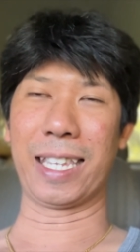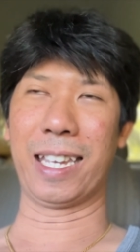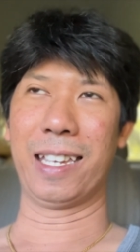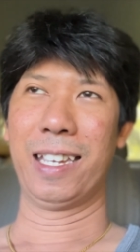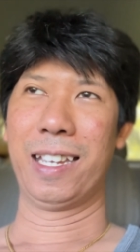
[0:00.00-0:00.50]
ง ๆ
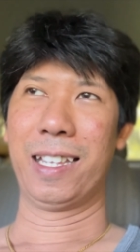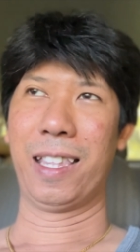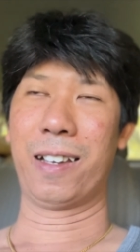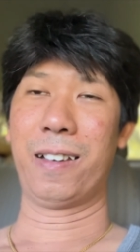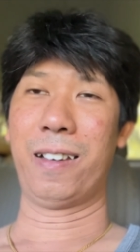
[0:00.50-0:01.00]
เนี่ย
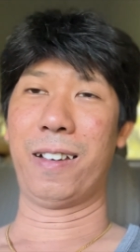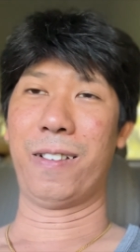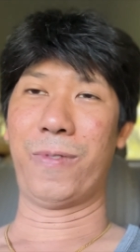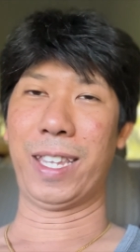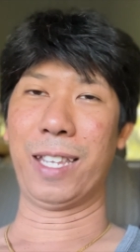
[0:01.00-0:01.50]
แล้วก็
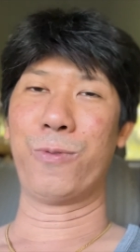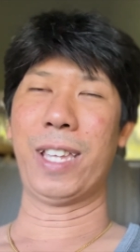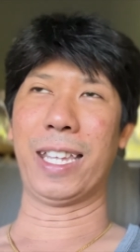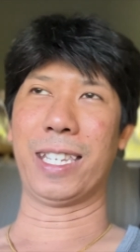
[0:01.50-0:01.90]
วันนั้นคุณอาจ